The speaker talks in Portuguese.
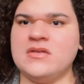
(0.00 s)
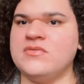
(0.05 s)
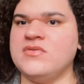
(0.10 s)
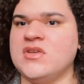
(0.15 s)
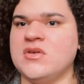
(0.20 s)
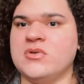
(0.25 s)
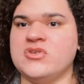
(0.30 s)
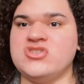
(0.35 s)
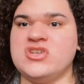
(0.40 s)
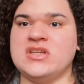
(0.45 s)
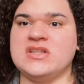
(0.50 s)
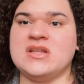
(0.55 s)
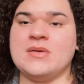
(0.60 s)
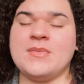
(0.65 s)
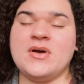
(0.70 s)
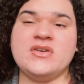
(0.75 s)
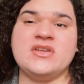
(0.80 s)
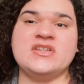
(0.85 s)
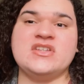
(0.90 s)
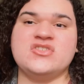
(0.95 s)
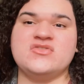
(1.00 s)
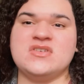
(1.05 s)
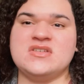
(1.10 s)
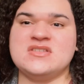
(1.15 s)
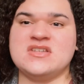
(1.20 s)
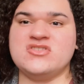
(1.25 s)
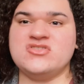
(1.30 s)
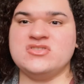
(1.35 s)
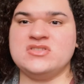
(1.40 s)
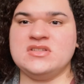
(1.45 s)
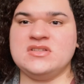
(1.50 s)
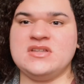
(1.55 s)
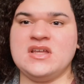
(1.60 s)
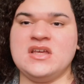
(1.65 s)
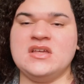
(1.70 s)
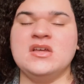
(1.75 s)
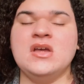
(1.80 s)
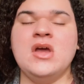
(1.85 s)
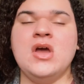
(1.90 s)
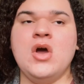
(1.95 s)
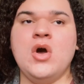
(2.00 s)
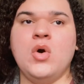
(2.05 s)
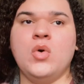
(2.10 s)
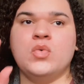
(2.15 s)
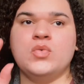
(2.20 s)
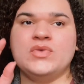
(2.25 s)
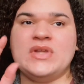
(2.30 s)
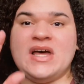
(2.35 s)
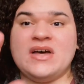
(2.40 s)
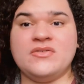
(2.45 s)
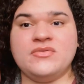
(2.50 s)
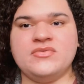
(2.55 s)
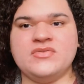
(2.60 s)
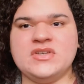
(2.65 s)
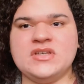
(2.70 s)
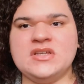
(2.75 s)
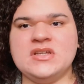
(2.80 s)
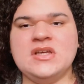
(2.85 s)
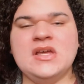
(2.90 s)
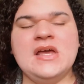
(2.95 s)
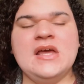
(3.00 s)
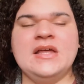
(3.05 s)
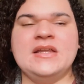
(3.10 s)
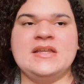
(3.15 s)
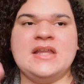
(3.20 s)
enfim, eu achei que na maioria das vezes que a gente tem um navio,